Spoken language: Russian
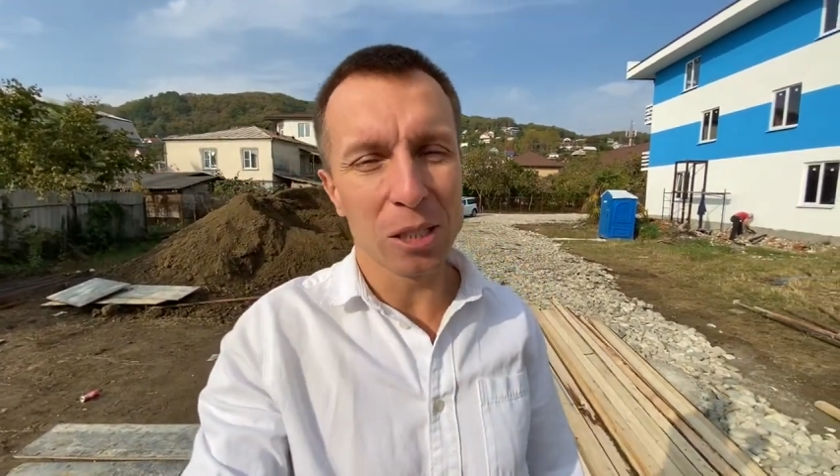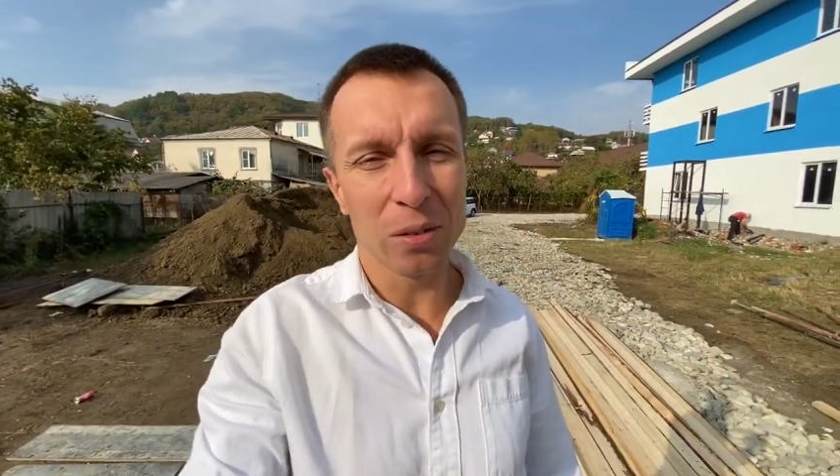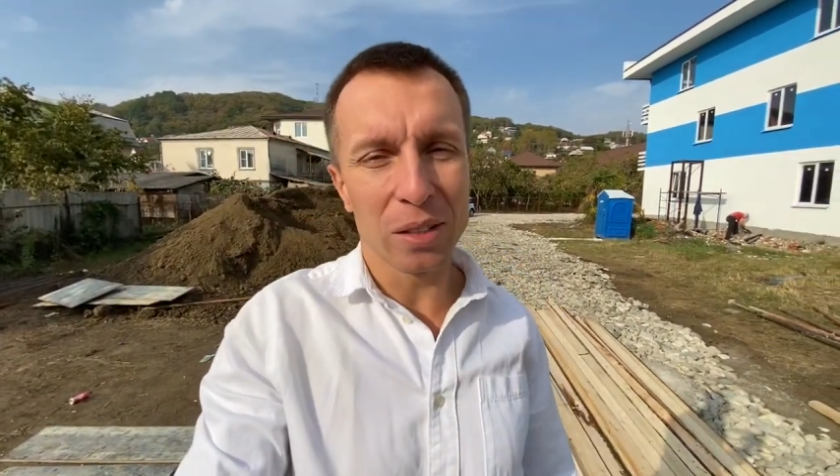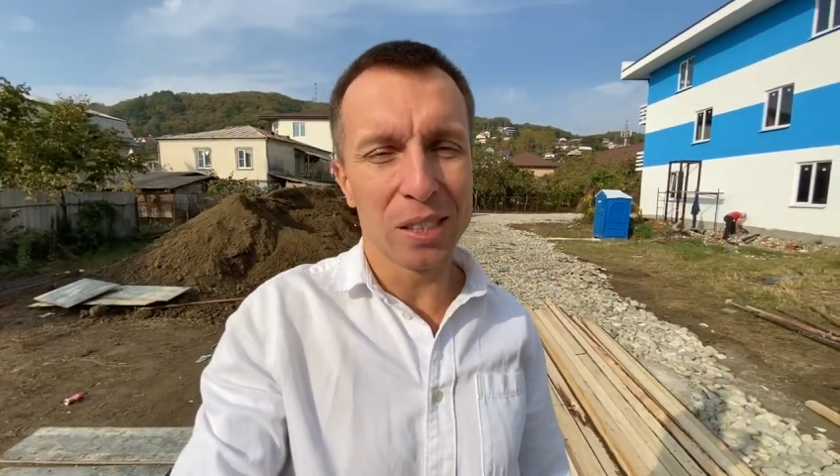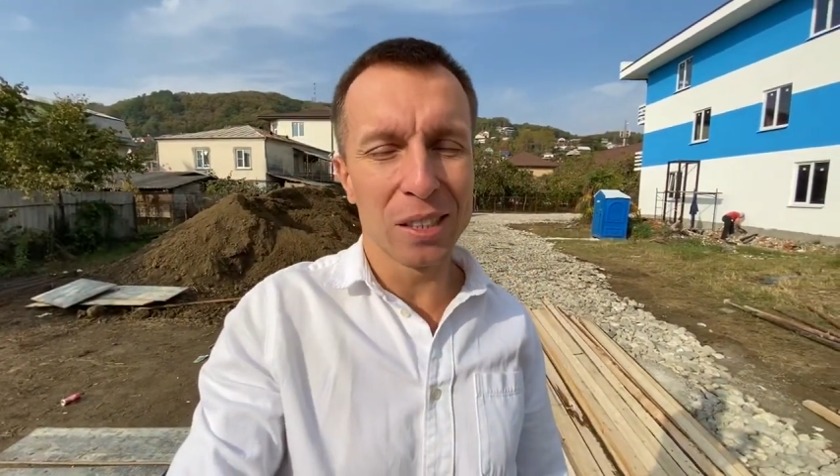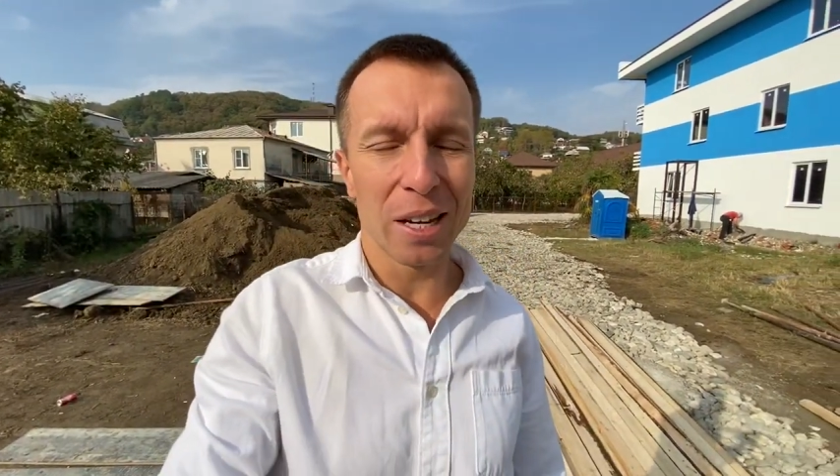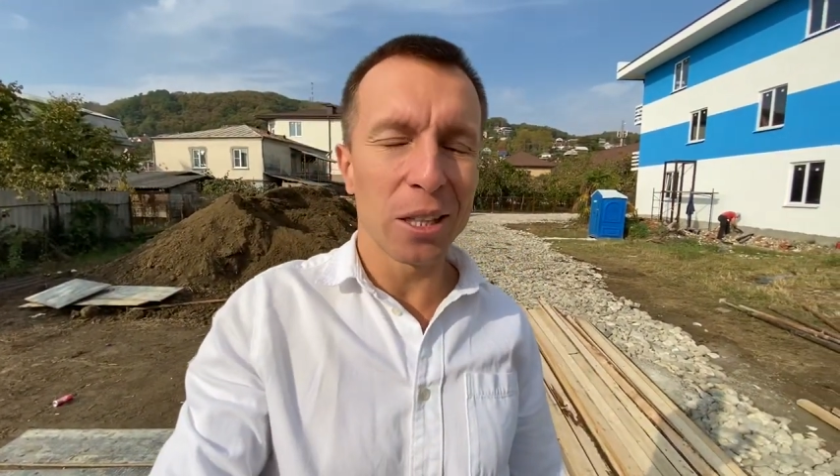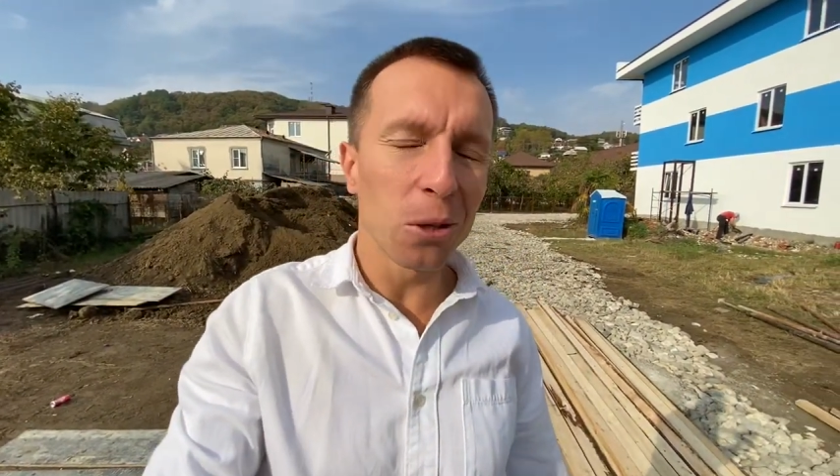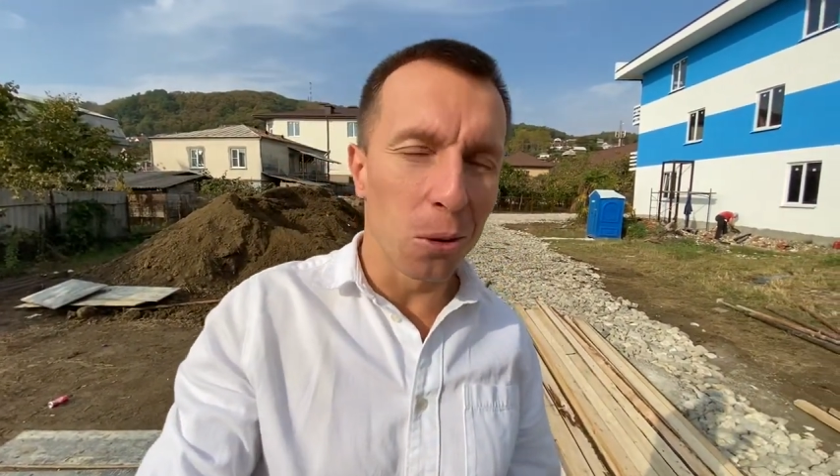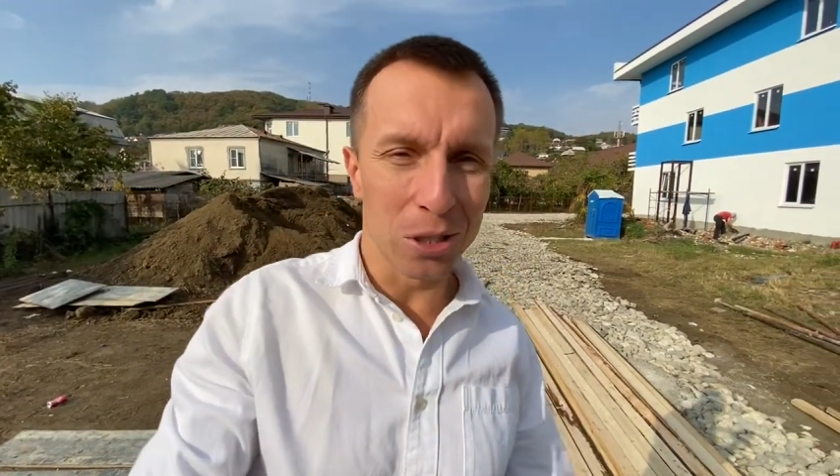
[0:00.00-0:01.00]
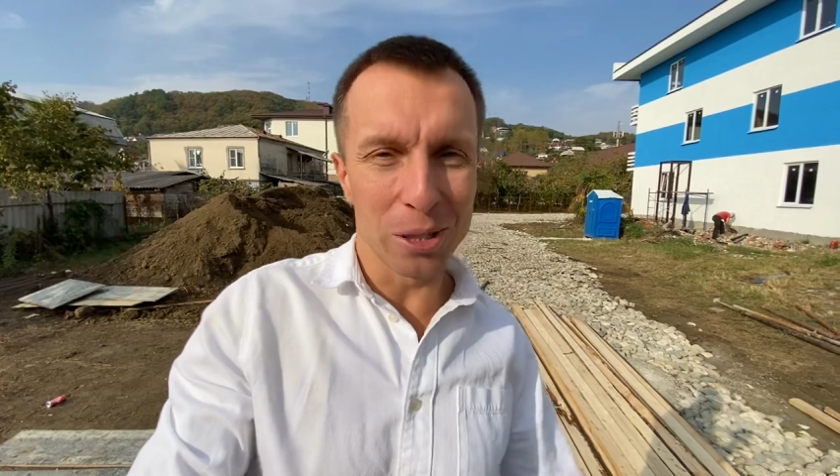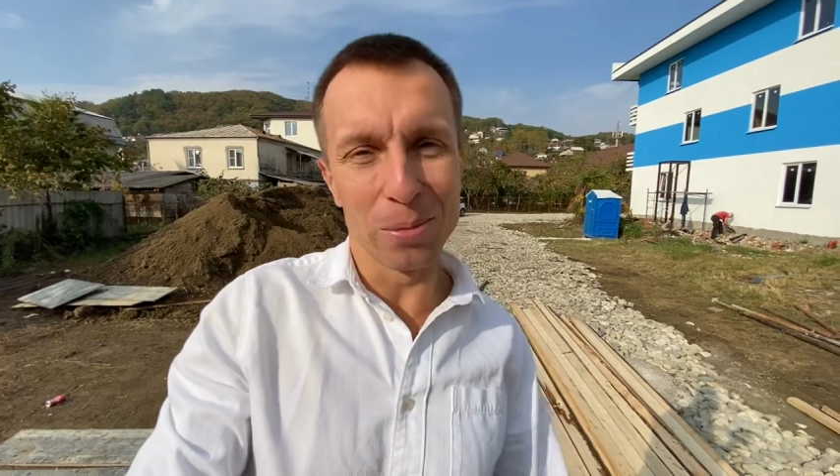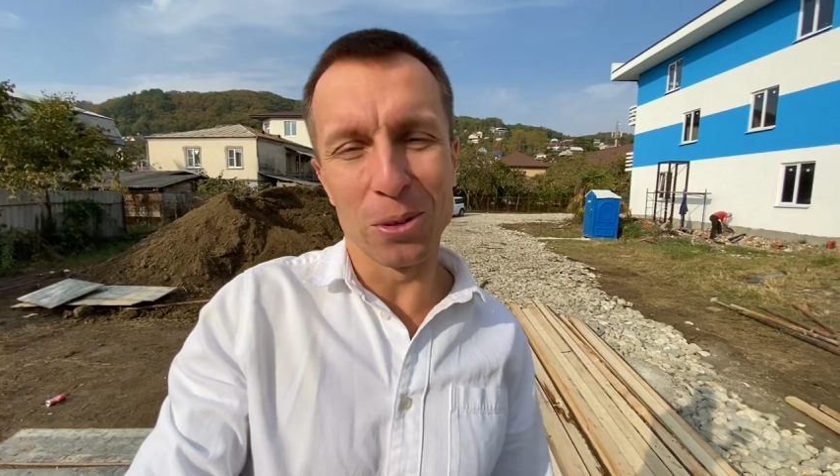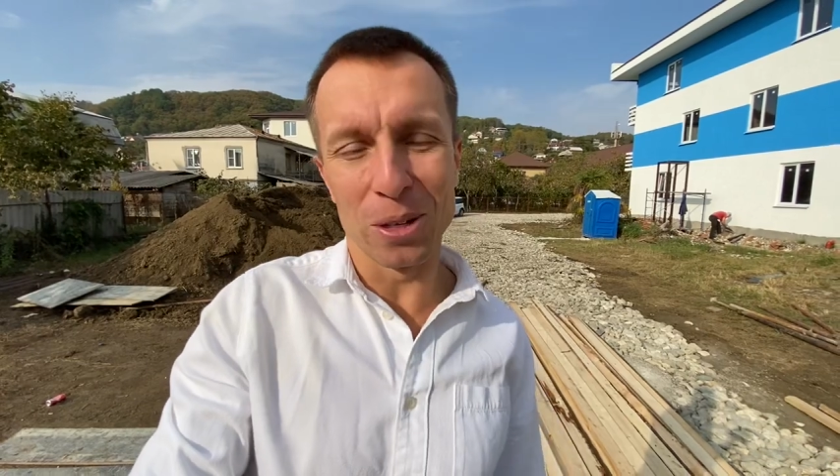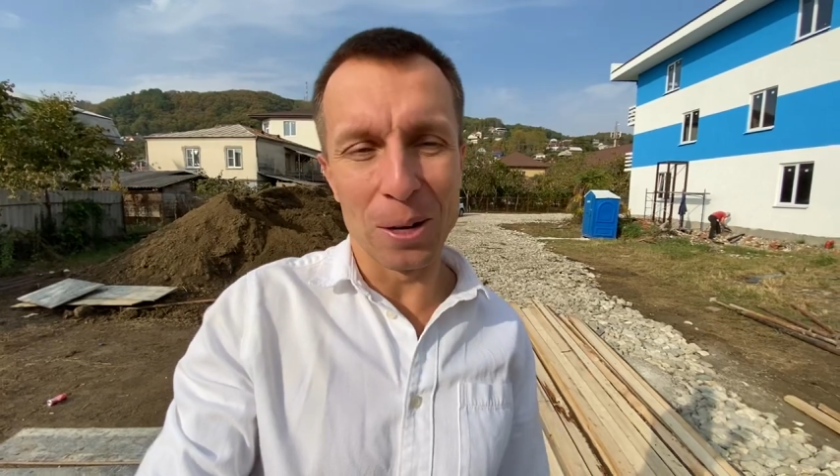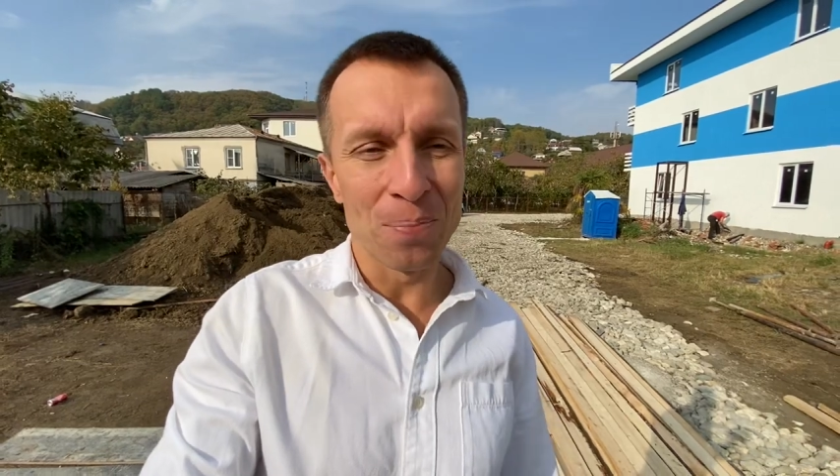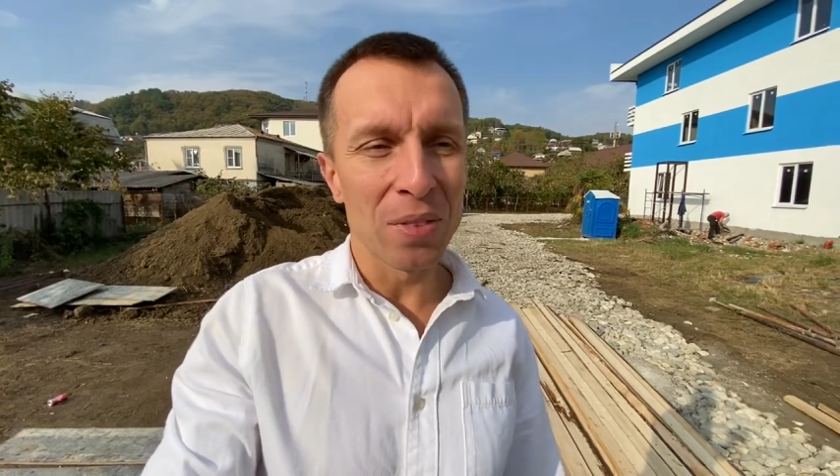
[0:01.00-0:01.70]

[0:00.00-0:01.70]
квартир, это очень много.